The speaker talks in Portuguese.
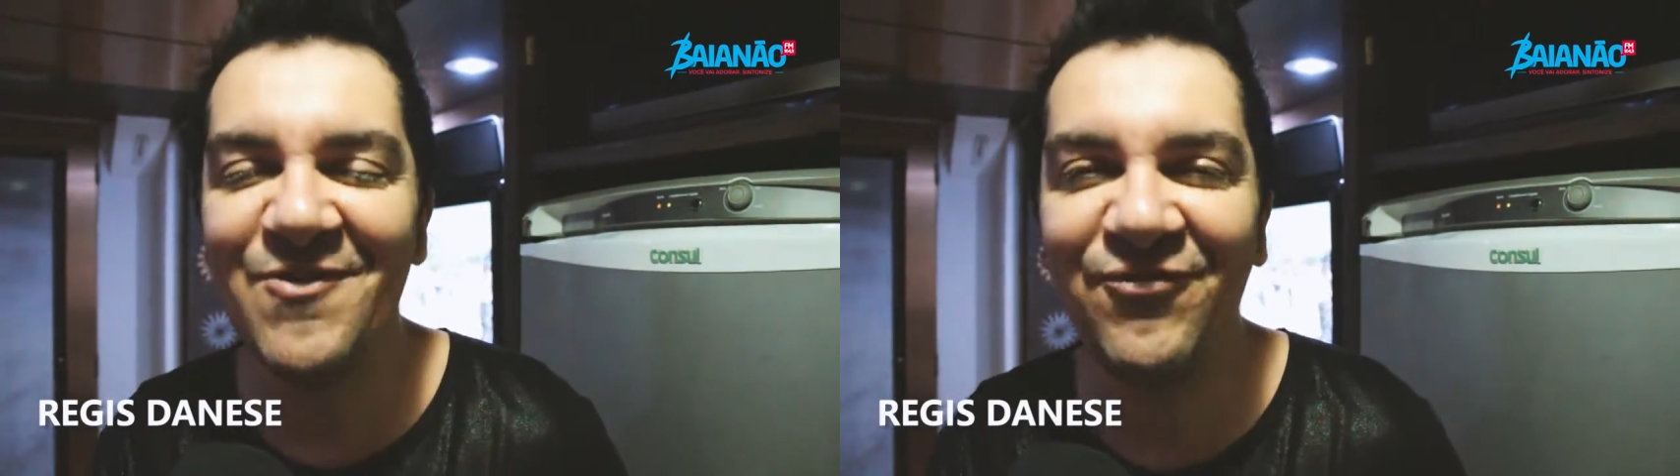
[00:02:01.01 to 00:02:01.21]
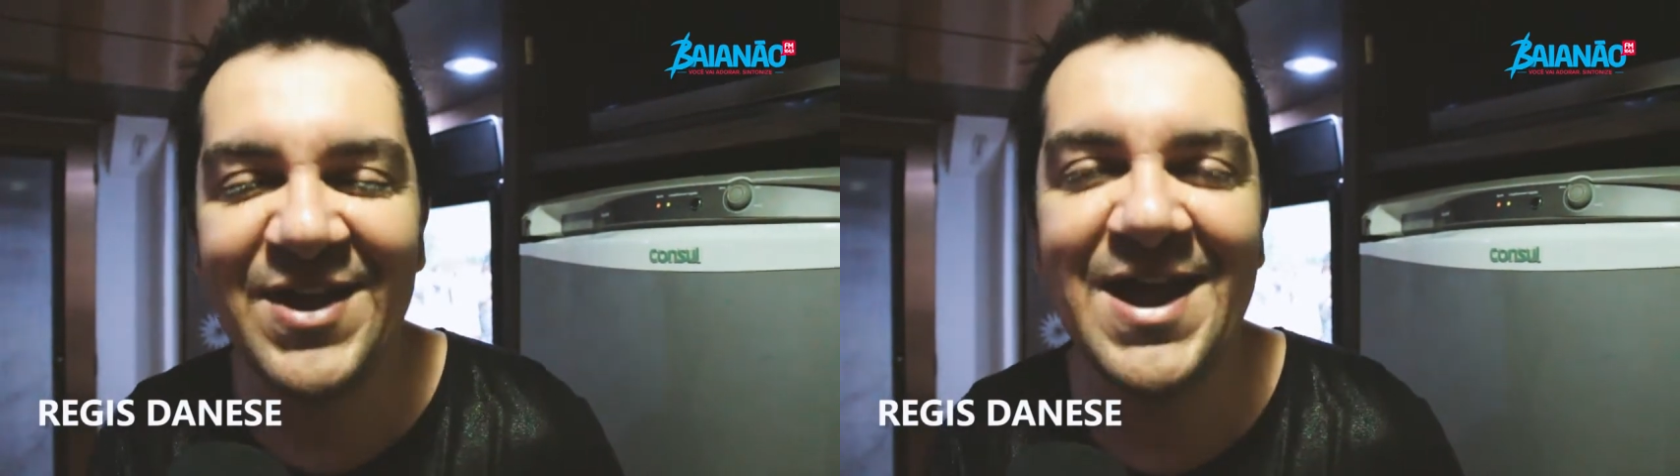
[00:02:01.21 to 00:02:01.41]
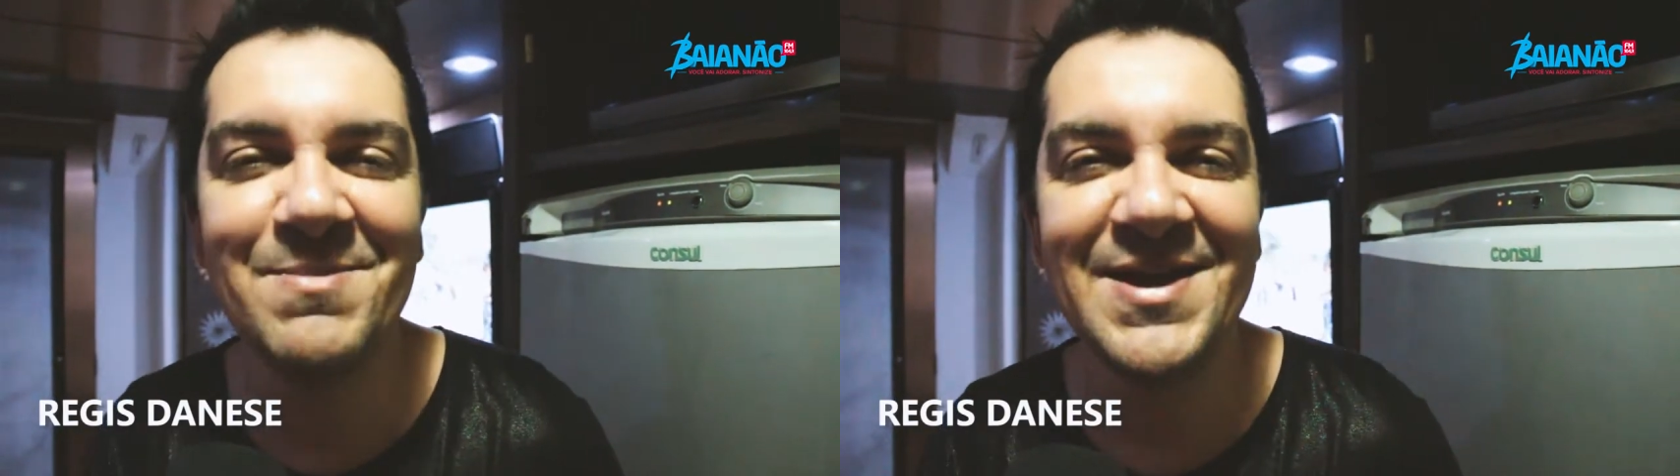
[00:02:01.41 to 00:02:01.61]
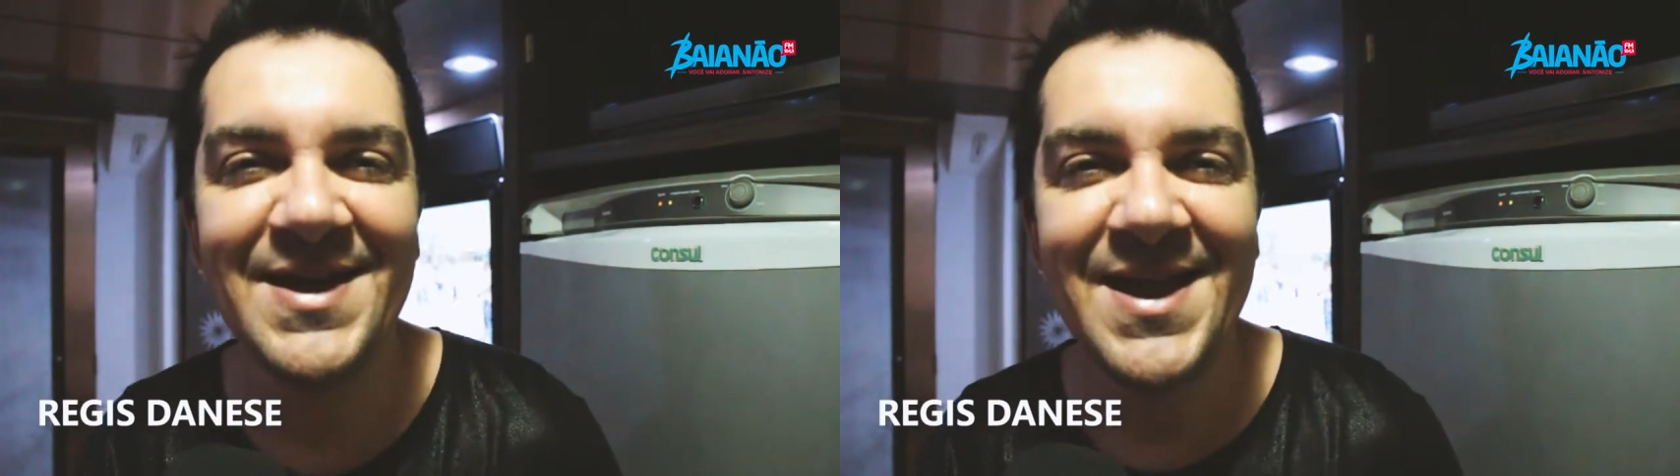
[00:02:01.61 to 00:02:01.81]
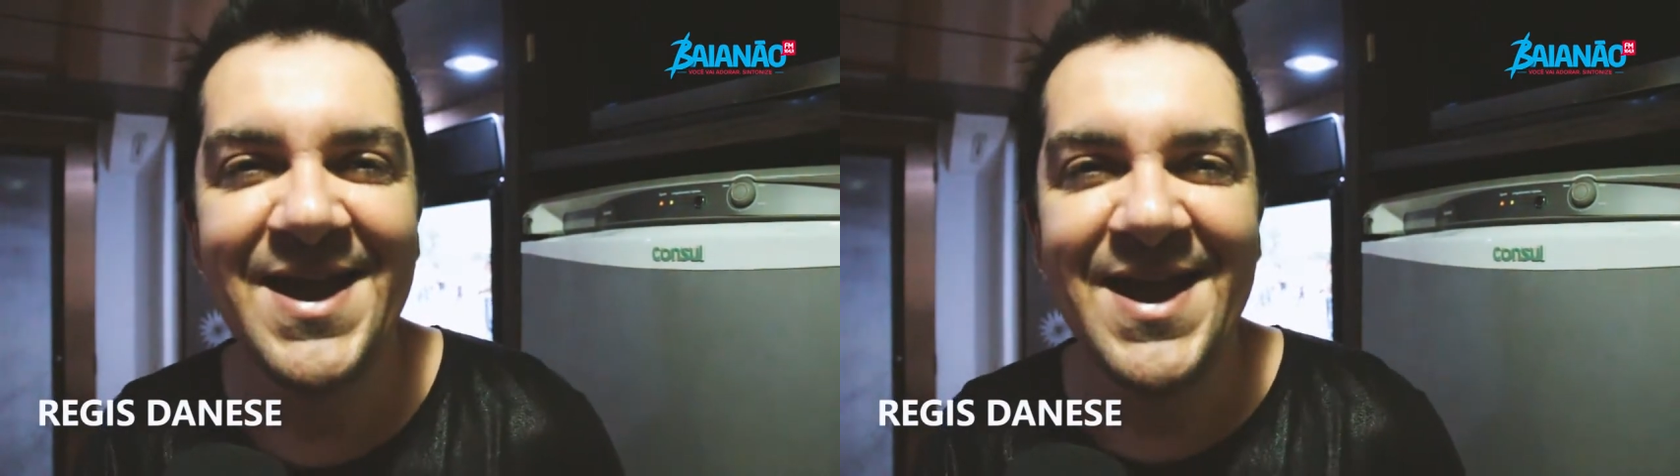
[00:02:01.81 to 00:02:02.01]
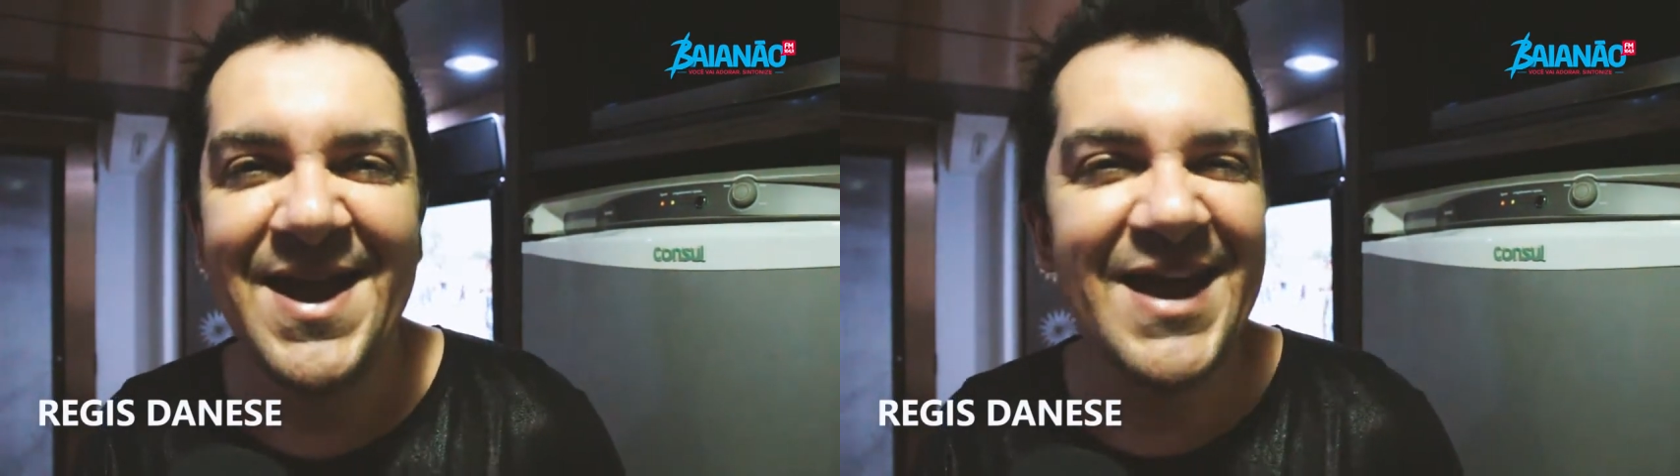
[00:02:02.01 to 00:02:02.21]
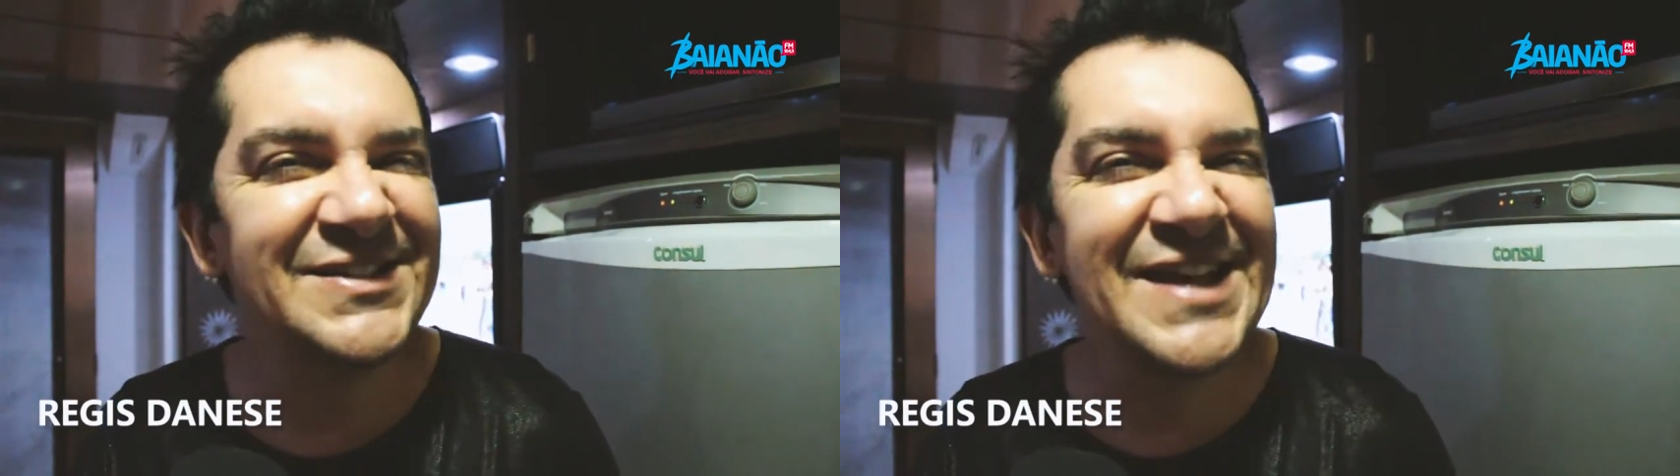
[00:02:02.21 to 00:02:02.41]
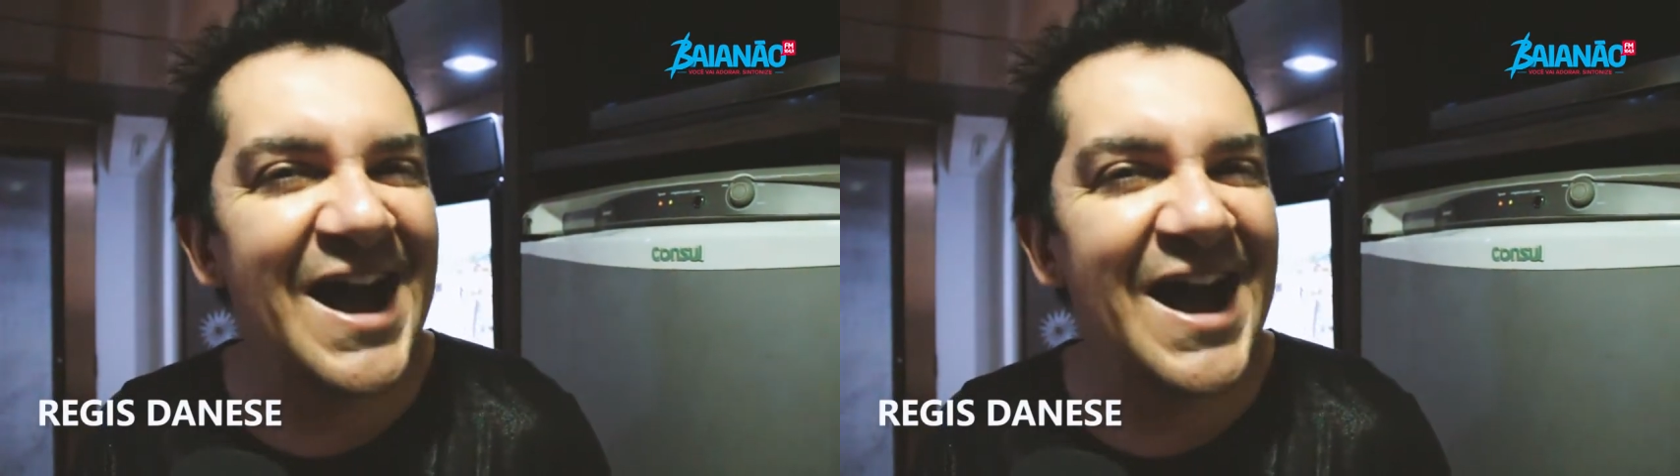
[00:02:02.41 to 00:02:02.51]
FM, essa